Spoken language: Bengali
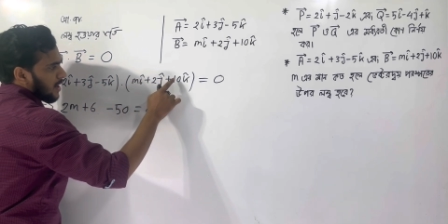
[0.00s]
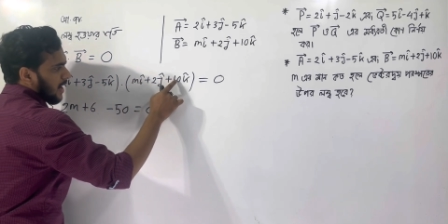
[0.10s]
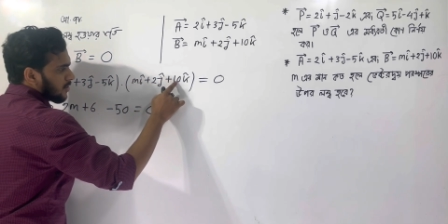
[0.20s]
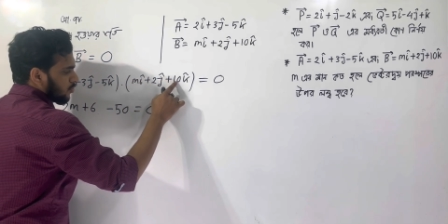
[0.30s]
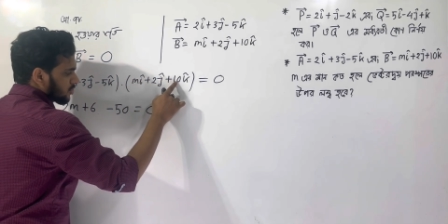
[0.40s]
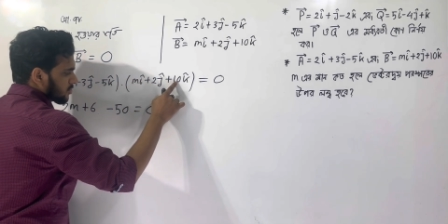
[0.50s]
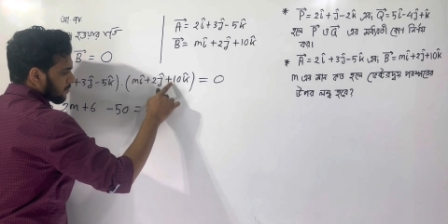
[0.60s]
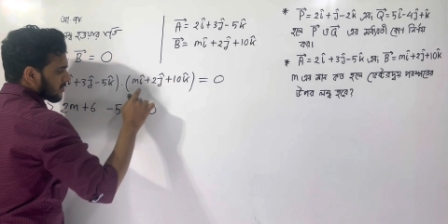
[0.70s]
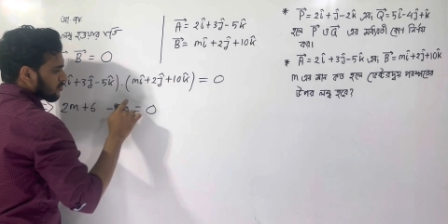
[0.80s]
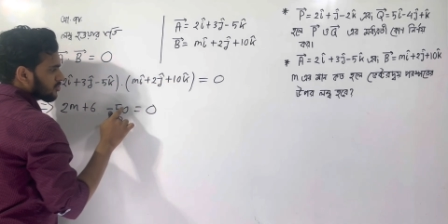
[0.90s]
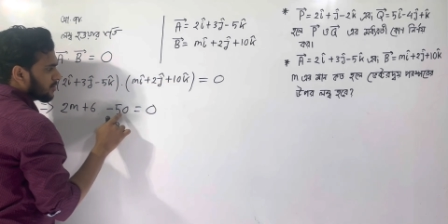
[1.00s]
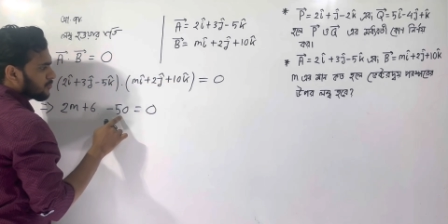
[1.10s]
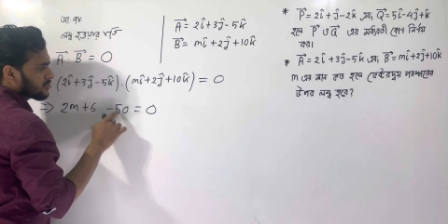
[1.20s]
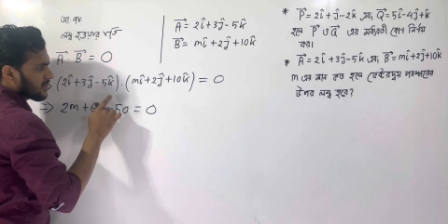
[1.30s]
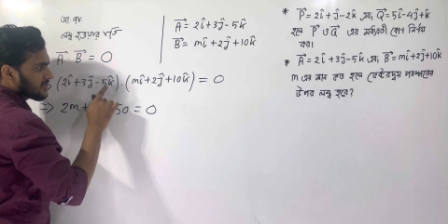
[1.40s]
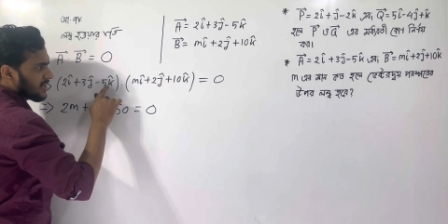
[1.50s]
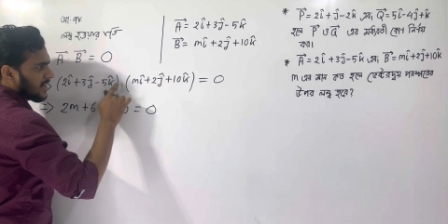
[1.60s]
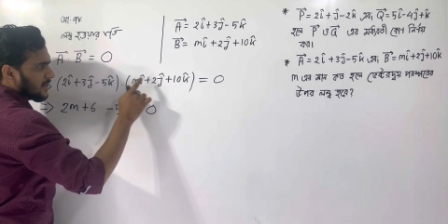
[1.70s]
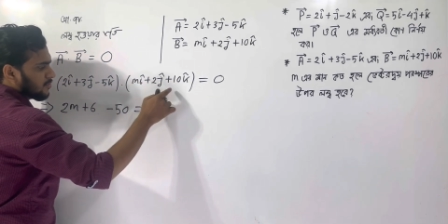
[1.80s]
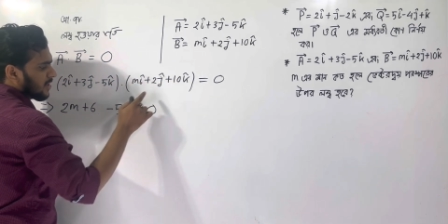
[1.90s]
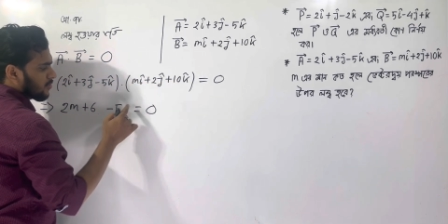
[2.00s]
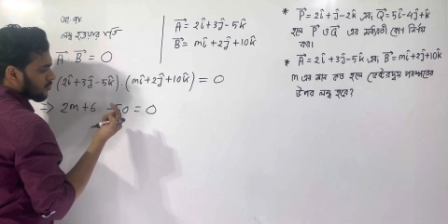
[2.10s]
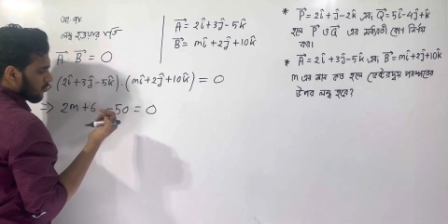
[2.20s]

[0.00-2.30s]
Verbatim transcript: আর দশ পাঁচ দশে পঞ্চাশ আর কে ডট কে কত